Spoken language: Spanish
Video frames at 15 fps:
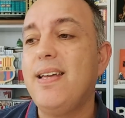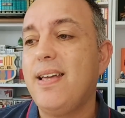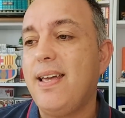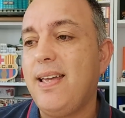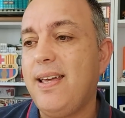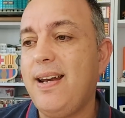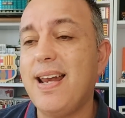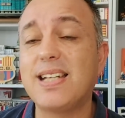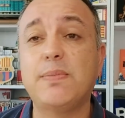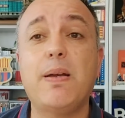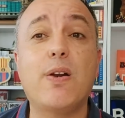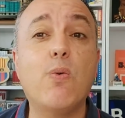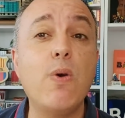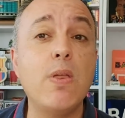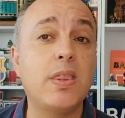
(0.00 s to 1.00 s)
eh, las
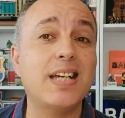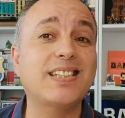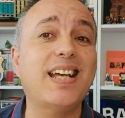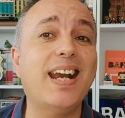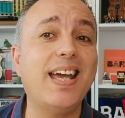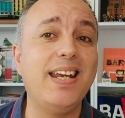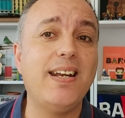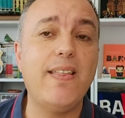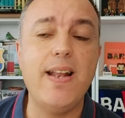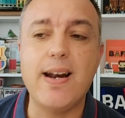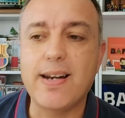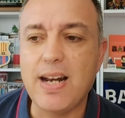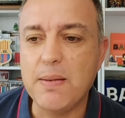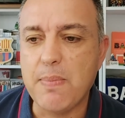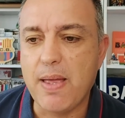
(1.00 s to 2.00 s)
vergüenzas al aire del
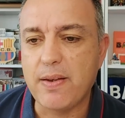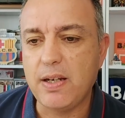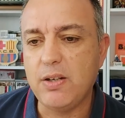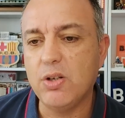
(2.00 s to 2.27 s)
Real Madrid.